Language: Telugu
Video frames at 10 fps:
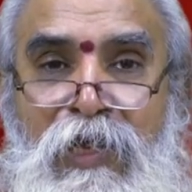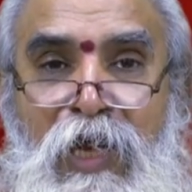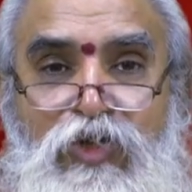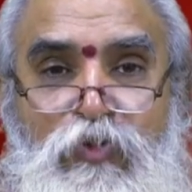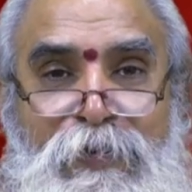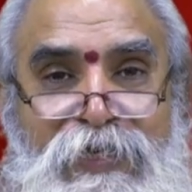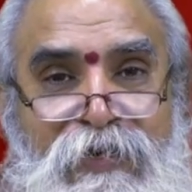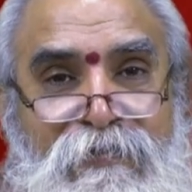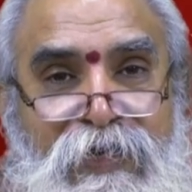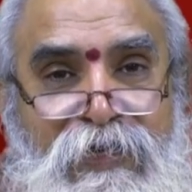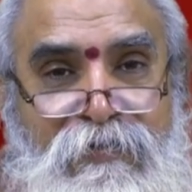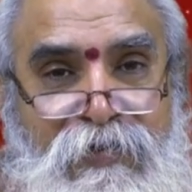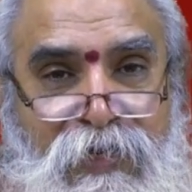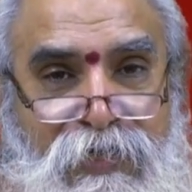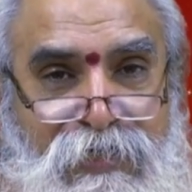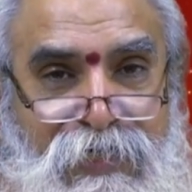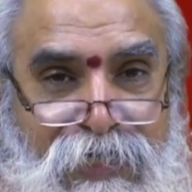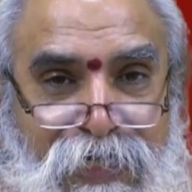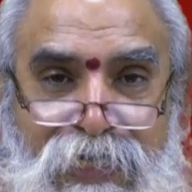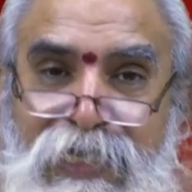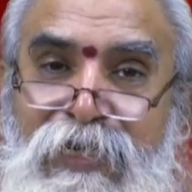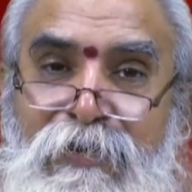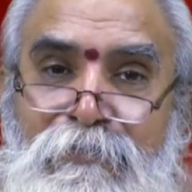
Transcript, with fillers: ఖర్చు పెట్టడం అనేటువంటి లక్షణం కంటే